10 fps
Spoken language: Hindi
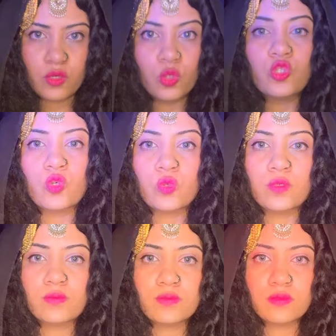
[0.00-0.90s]
हुजूर
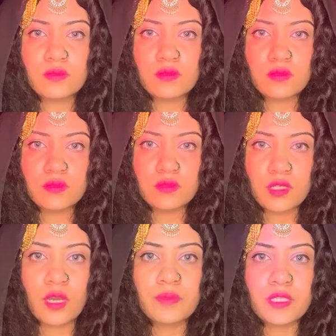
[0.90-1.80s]
कौन हुजूर
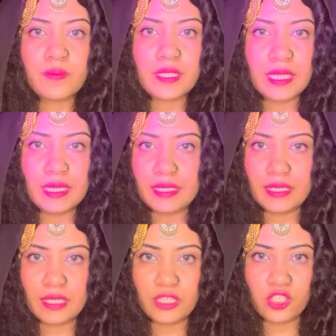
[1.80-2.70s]
हम सब्जी लेने
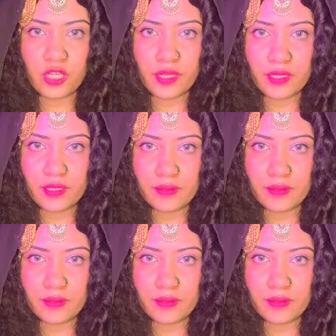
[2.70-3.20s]
नहीं जाएंगे